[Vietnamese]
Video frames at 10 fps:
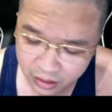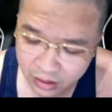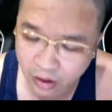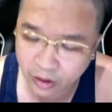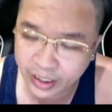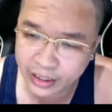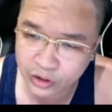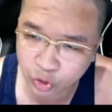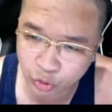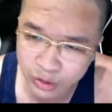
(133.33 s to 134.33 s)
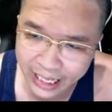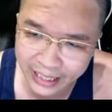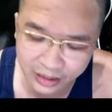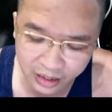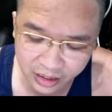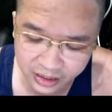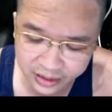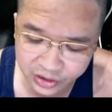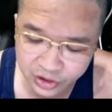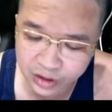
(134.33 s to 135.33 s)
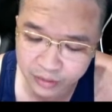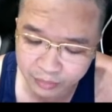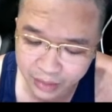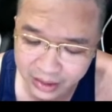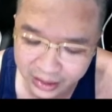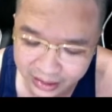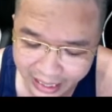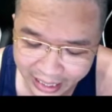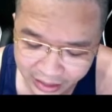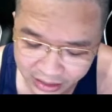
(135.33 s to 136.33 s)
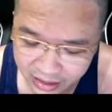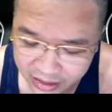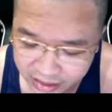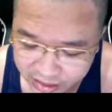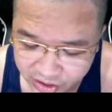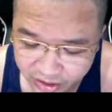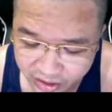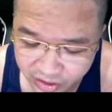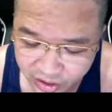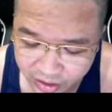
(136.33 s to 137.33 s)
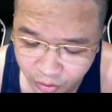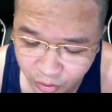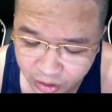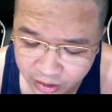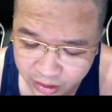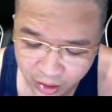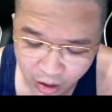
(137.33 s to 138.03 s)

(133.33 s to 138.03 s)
có thể tồn tại được ở trên thị trường và tất cả những giá trị trên thị trường đầu tư